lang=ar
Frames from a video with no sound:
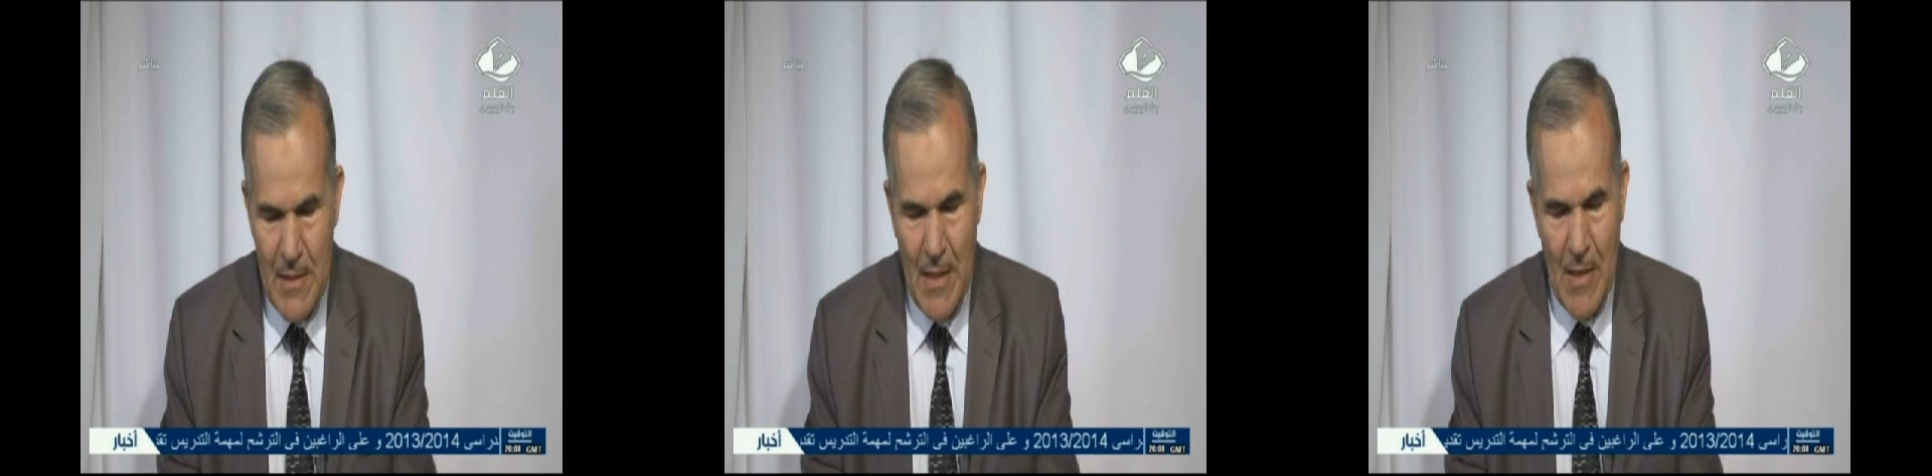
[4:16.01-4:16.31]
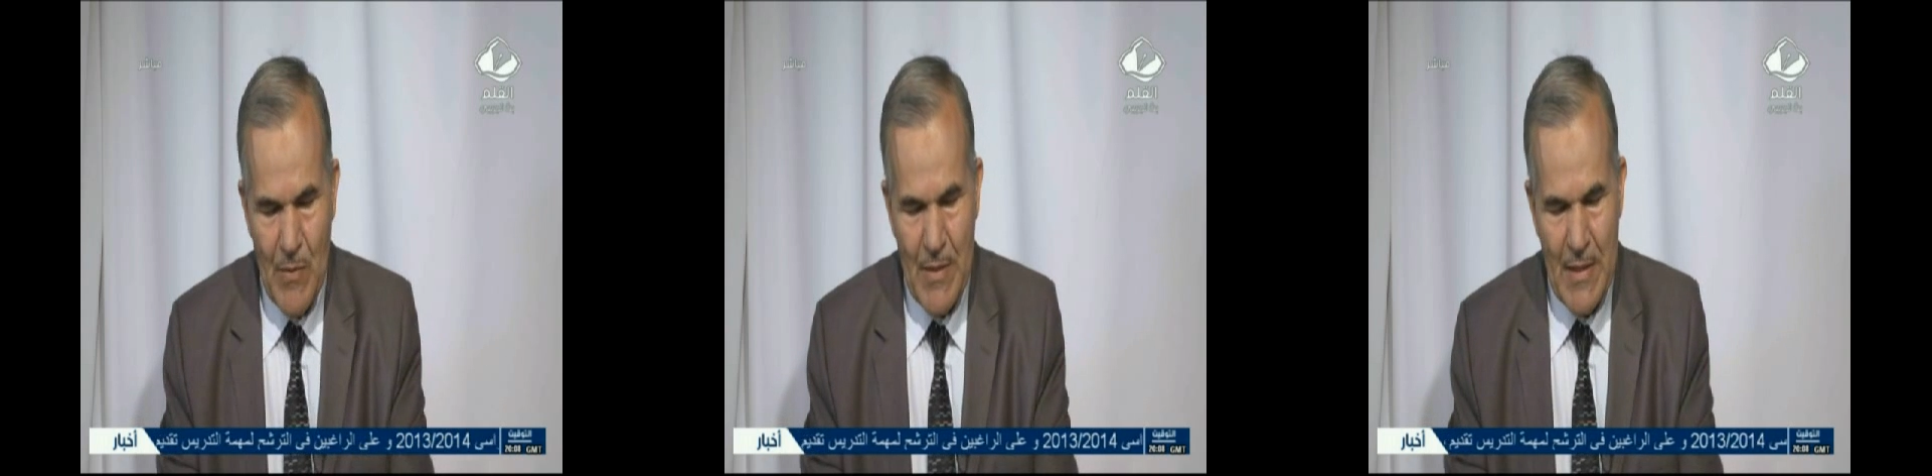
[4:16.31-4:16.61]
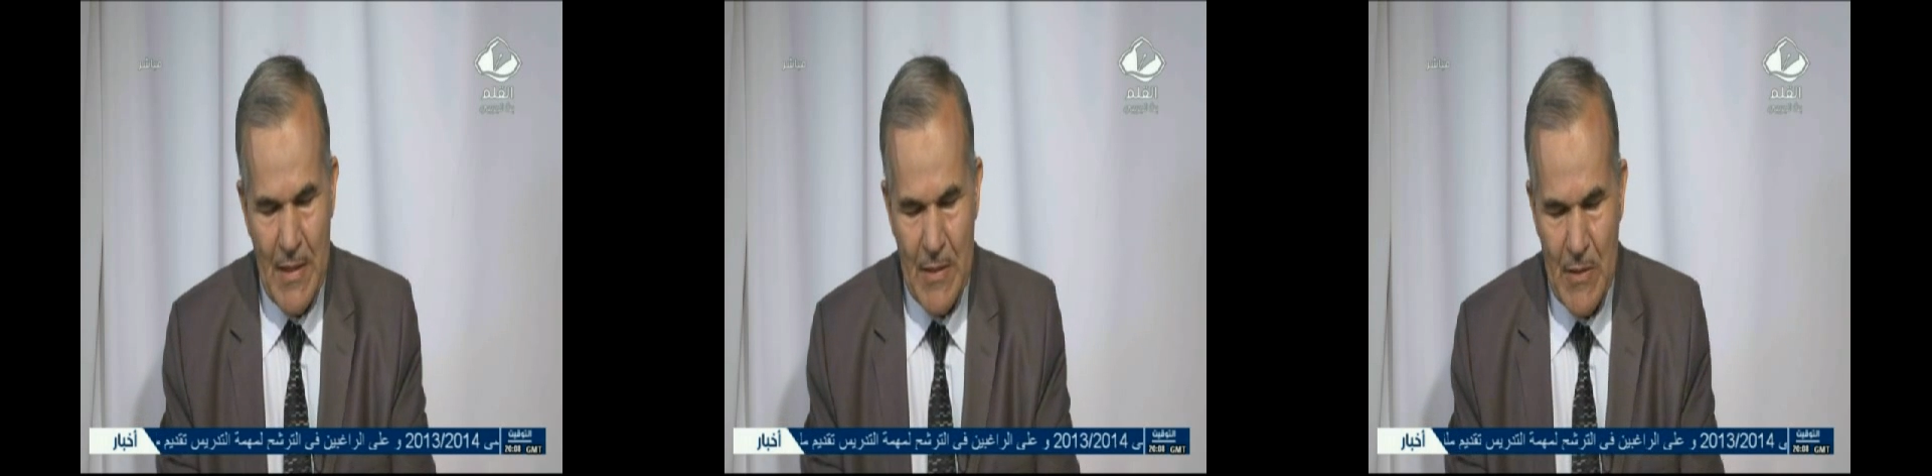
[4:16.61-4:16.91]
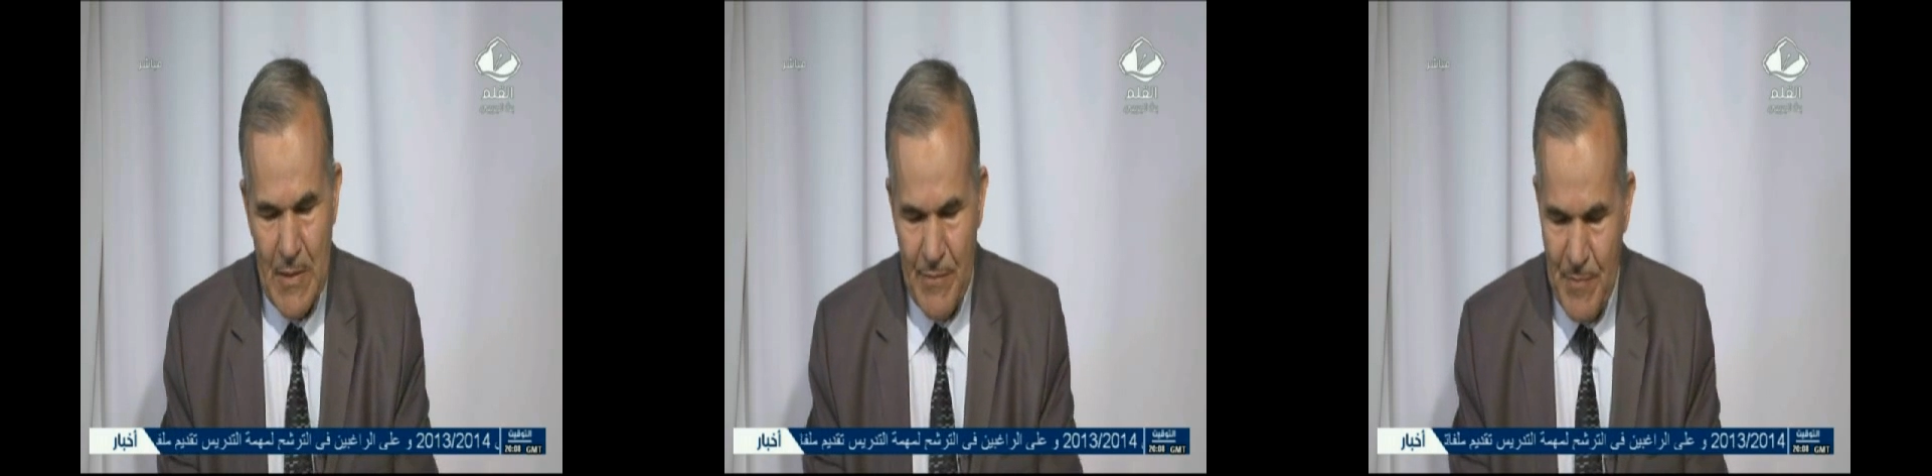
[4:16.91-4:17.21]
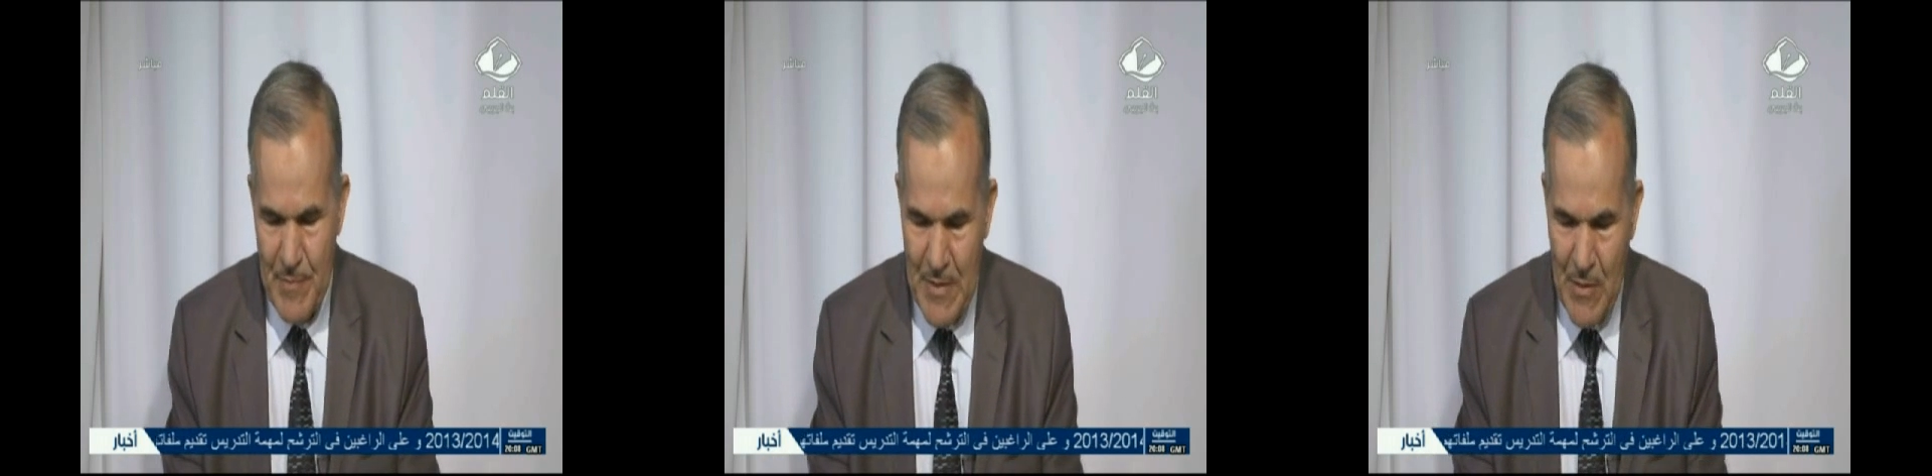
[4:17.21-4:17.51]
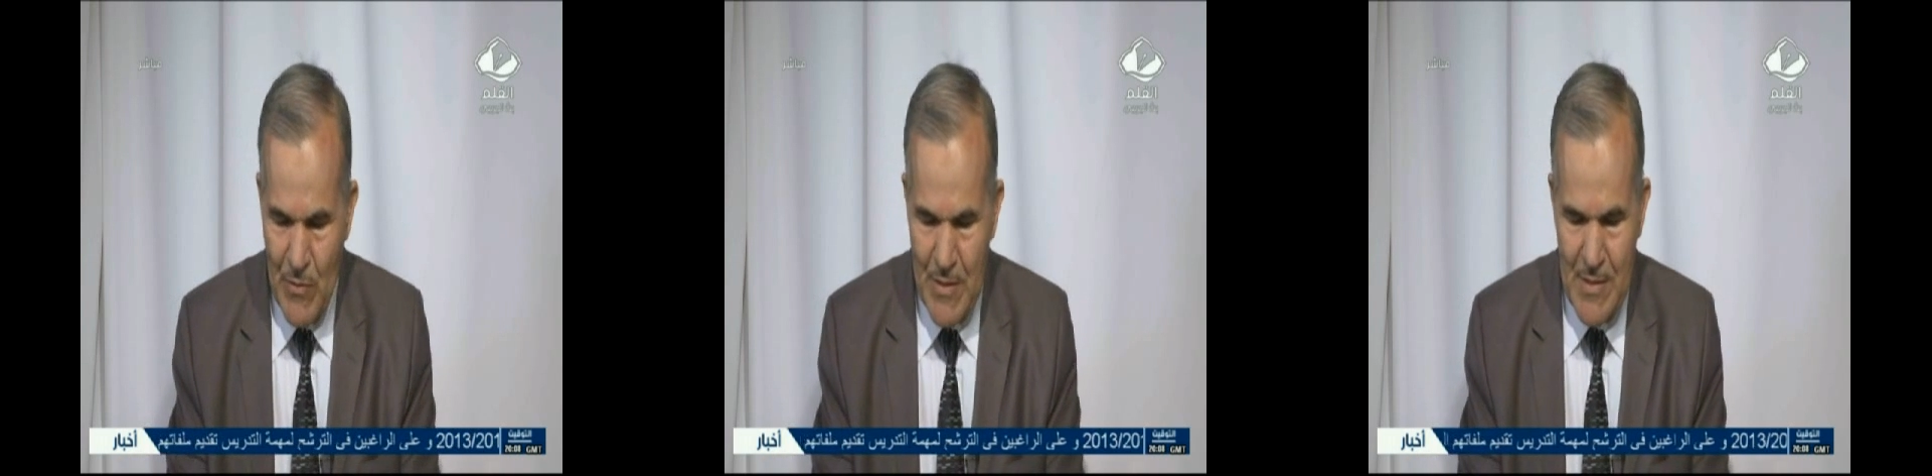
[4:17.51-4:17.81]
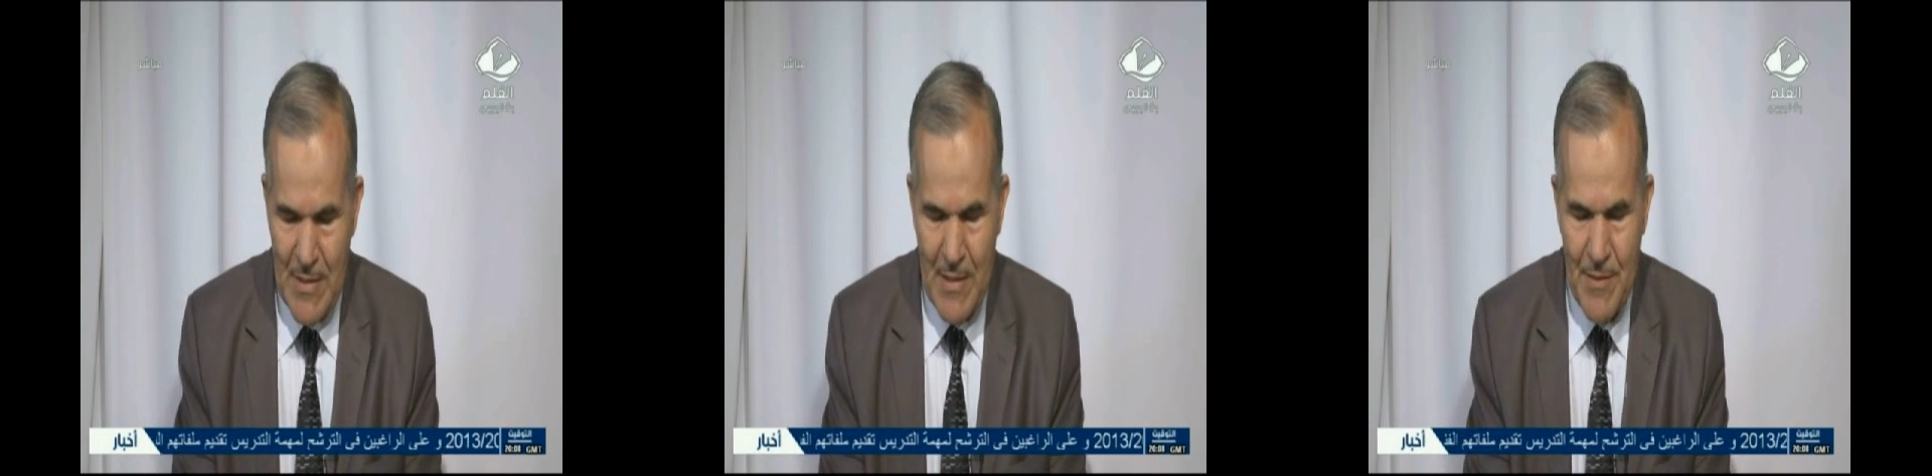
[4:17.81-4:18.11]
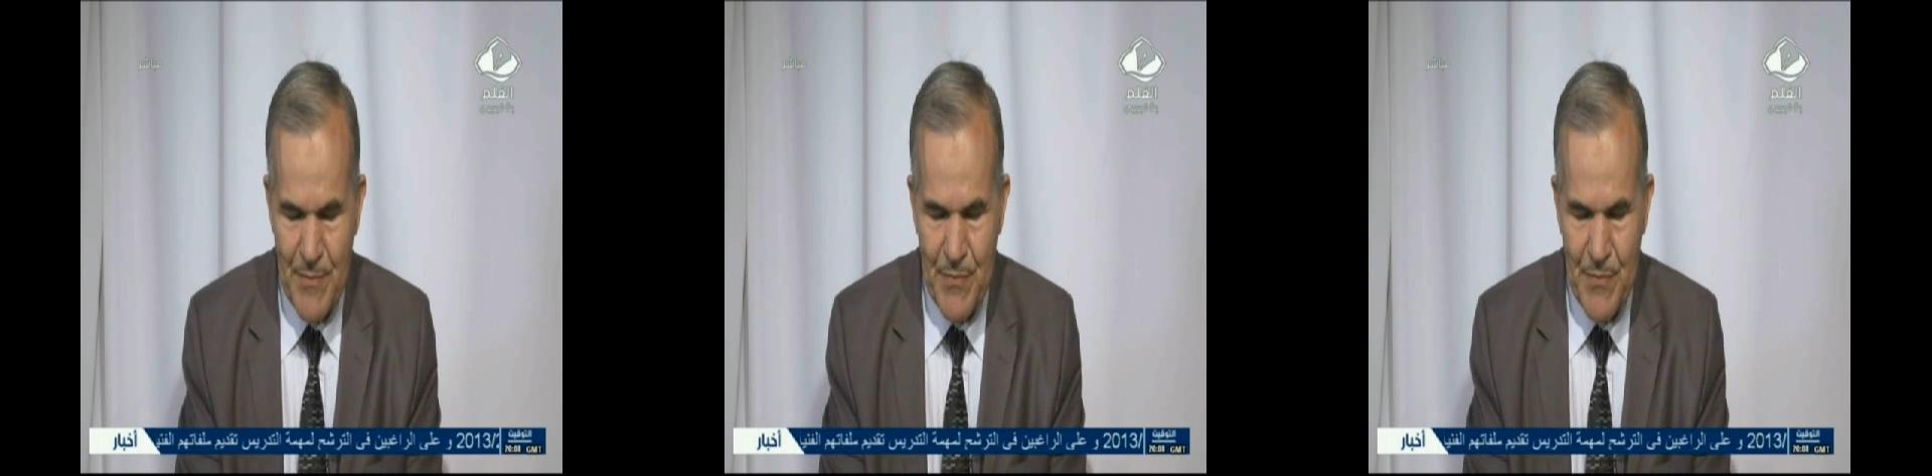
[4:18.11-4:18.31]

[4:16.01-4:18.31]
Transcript: حاولنا يعني من اول السنه